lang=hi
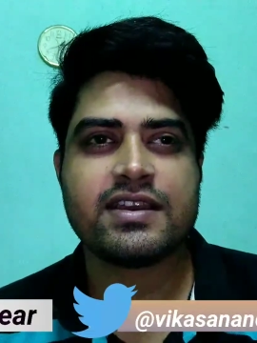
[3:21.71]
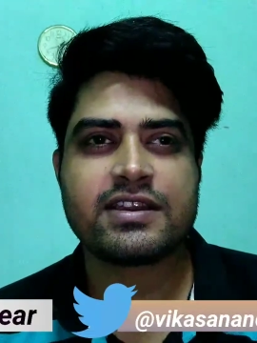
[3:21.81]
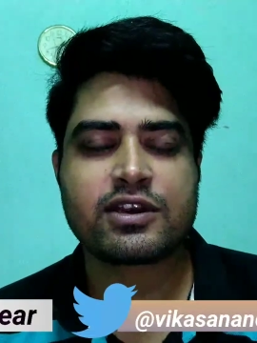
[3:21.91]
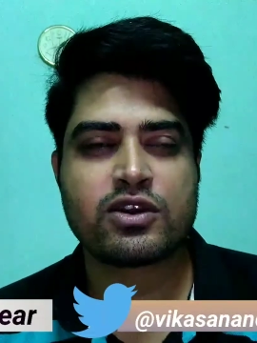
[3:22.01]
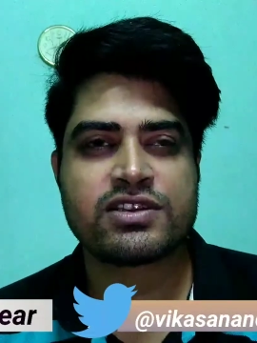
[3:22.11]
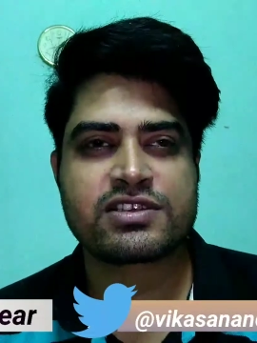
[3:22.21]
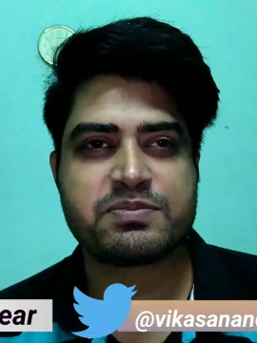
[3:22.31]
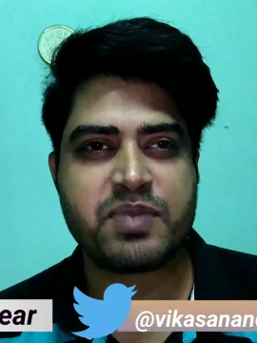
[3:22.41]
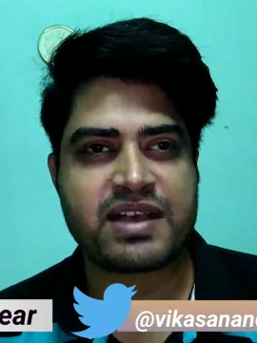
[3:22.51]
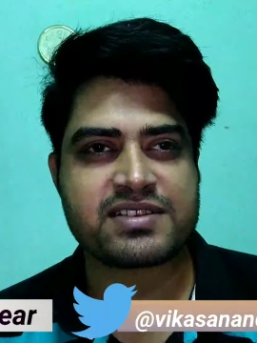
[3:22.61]
इनग्लोरियस
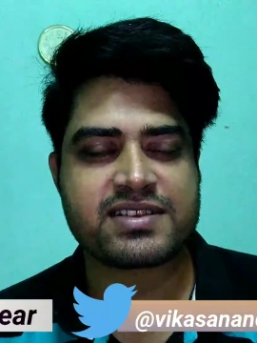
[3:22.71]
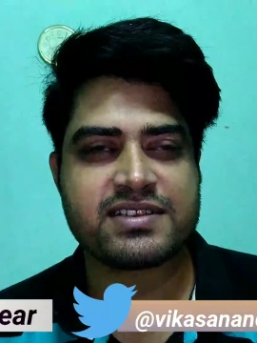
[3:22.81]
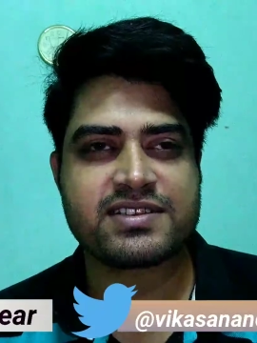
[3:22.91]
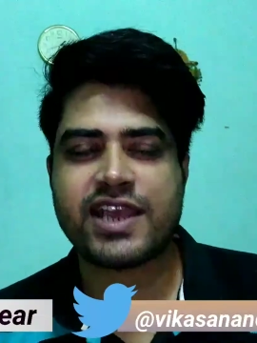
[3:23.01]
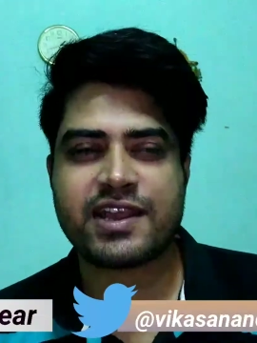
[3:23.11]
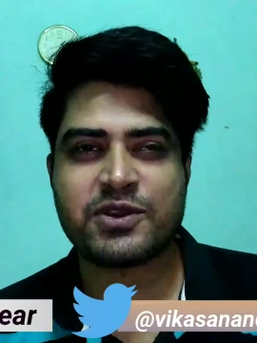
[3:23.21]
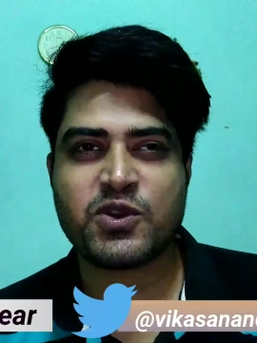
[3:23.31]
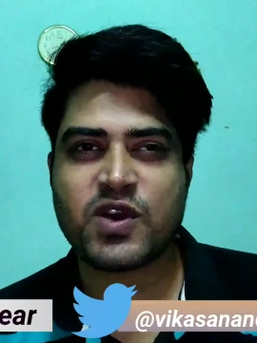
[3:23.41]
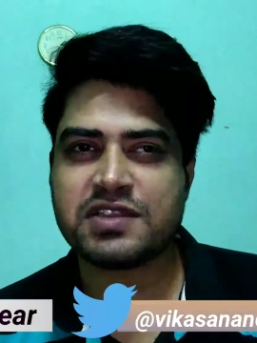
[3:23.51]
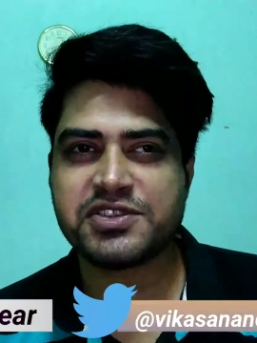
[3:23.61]
बास्टर जैंगो
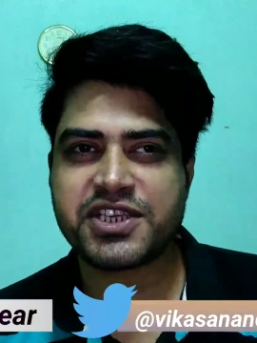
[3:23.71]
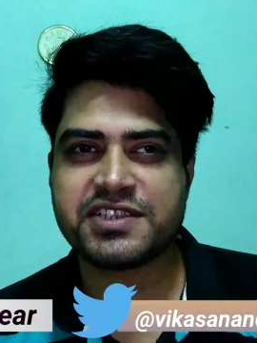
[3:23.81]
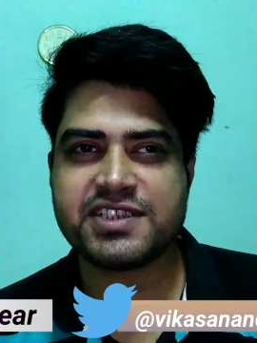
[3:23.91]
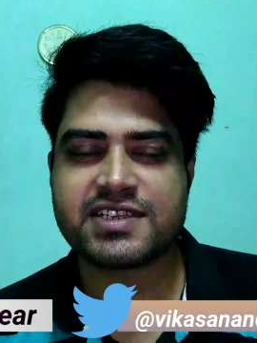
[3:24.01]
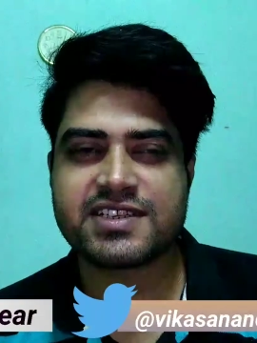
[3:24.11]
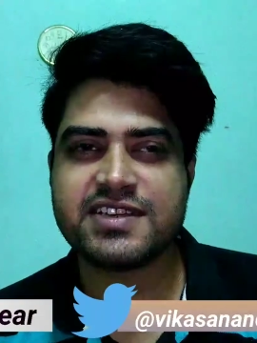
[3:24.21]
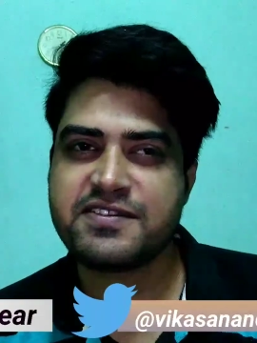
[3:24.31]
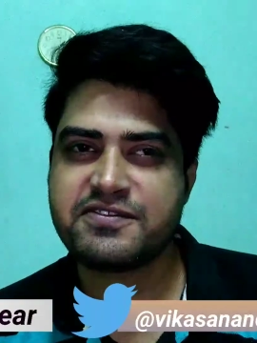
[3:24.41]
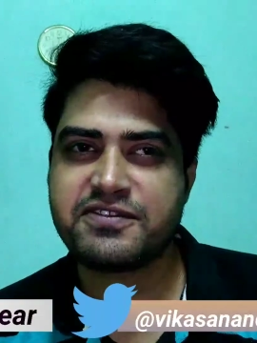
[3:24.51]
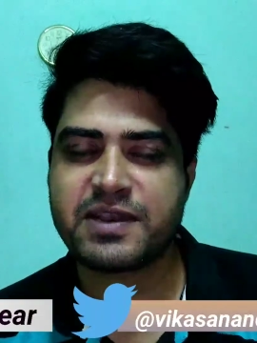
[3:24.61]
अनचेंज जैसी
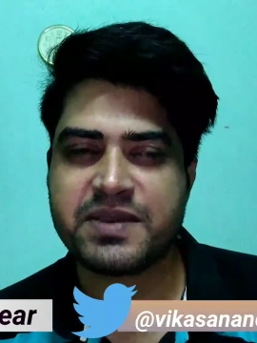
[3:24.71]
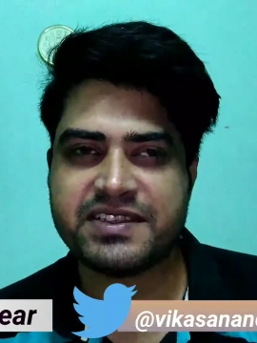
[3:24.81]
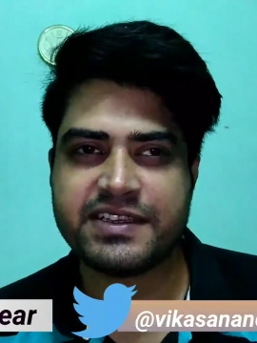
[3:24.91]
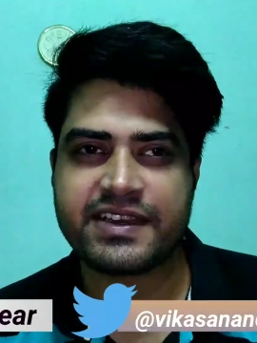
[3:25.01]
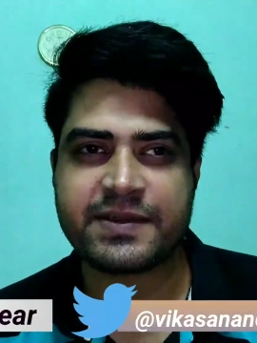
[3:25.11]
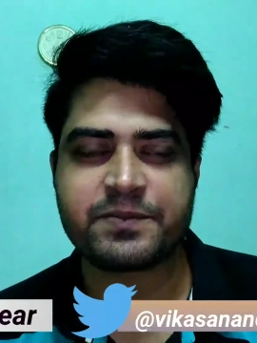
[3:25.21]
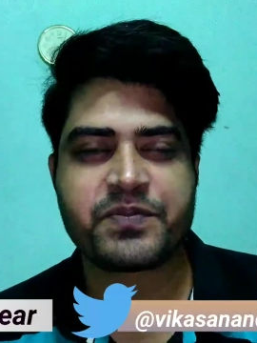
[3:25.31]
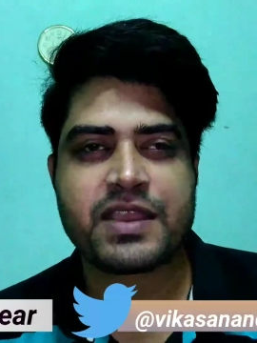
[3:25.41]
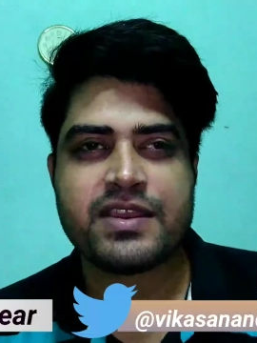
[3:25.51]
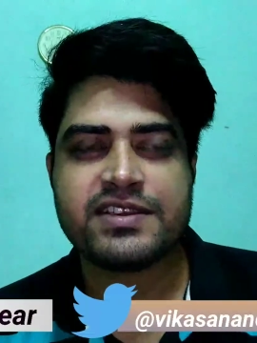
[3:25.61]
फिल्में दी हैं
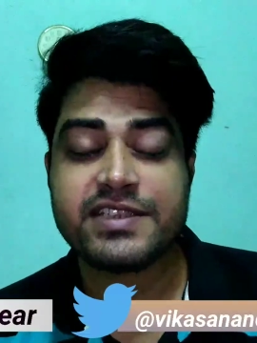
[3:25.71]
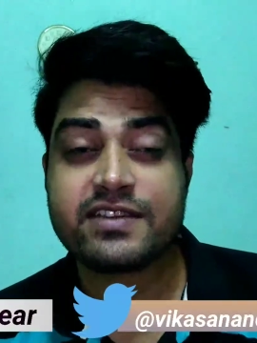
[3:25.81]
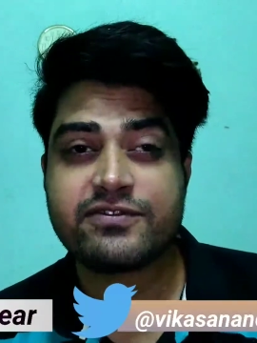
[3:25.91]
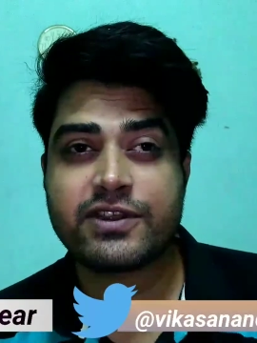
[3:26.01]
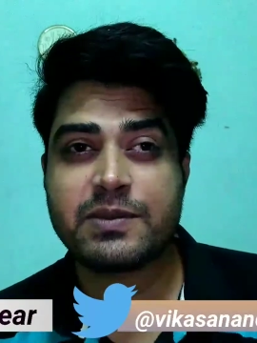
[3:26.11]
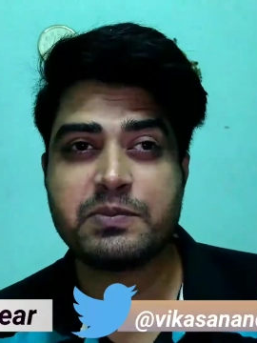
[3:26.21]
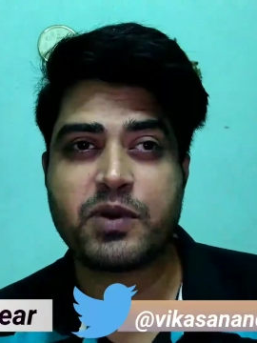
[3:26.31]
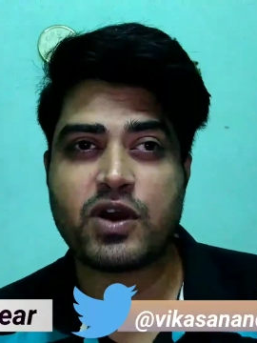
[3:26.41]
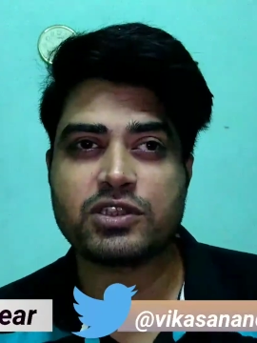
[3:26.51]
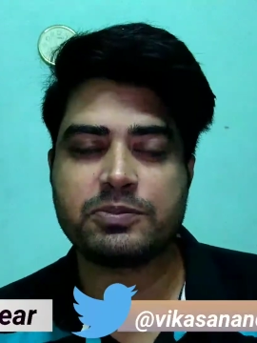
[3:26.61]
ये फिल्म
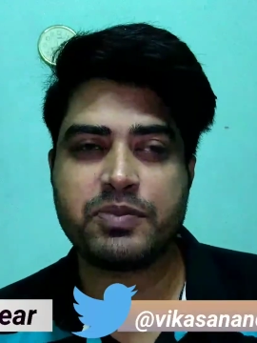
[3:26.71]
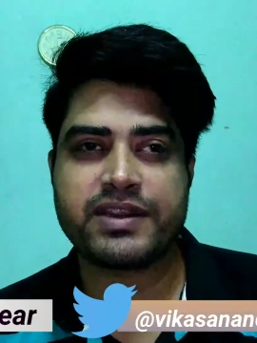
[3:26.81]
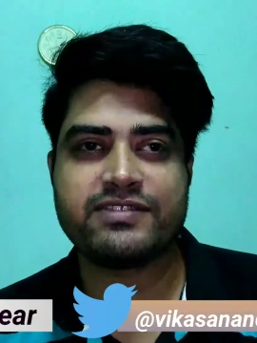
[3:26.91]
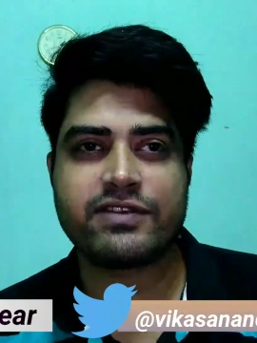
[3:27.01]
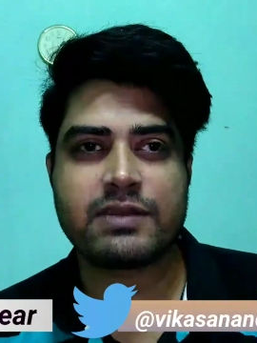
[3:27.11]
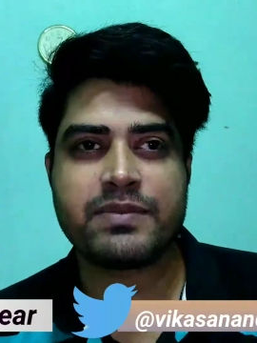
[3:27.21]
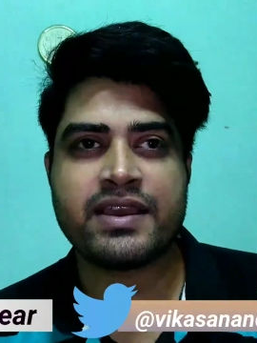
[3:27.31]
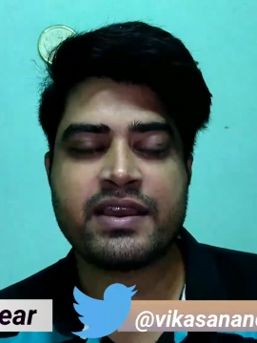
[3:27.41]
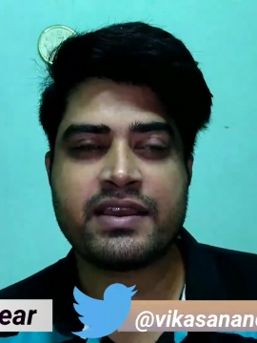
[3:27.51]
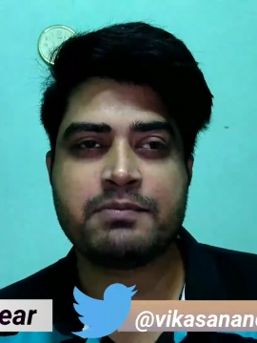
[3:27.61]
बहुत बड़ी फिल्म
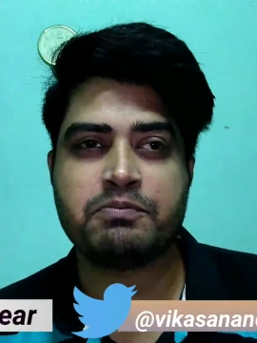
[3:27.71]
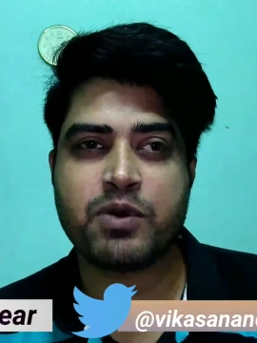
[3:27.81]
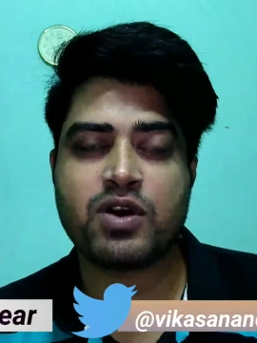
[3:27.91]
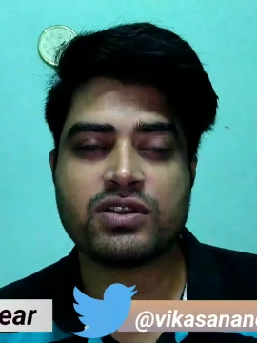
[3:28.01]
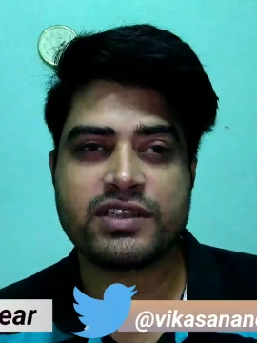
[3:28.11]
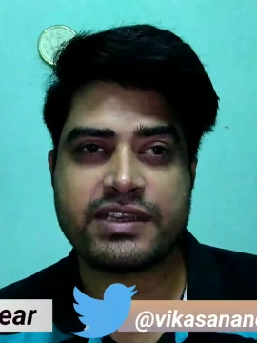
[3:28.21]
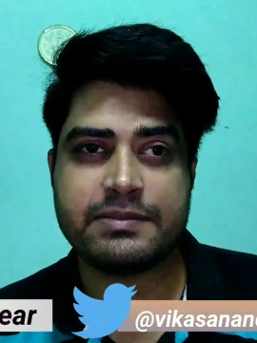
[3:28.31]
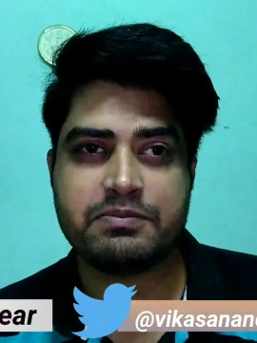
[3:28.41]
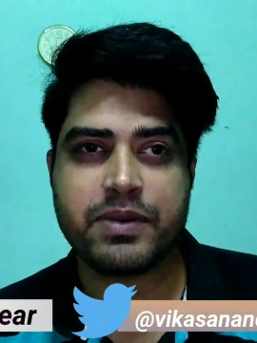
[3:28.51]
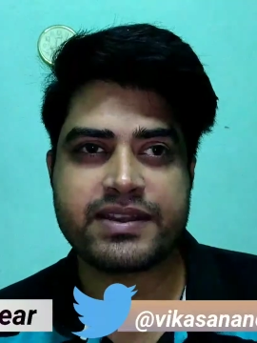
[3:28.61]
है बहुत ही
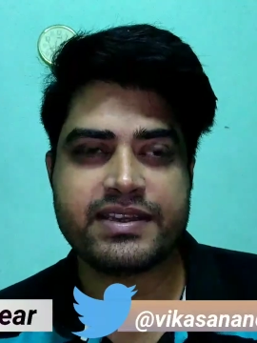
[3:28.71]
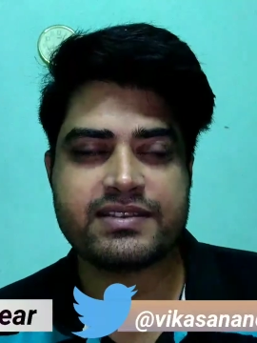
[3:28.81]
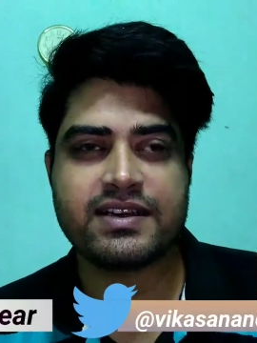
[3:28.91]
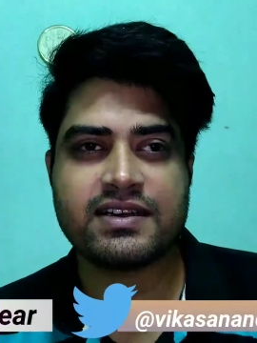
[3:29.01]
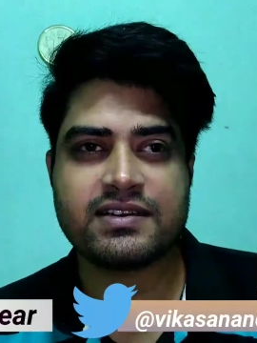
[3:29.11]
बड़ी